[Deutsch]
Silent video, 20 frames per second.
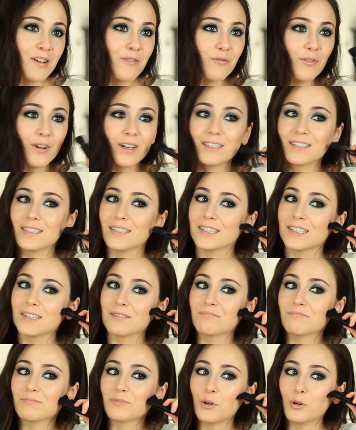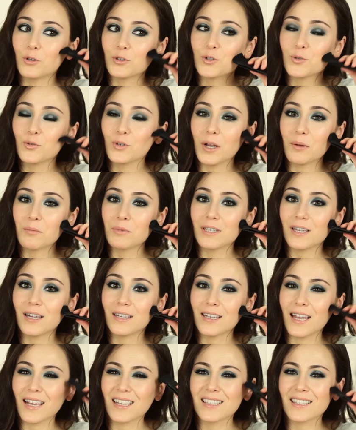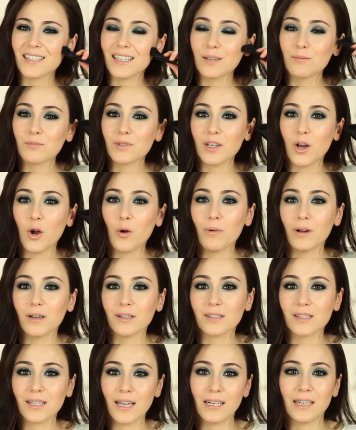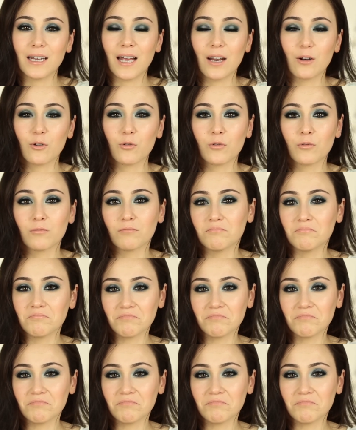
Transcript: weil die Kontur damit halt extrem sauber ist. Keine Ahnung.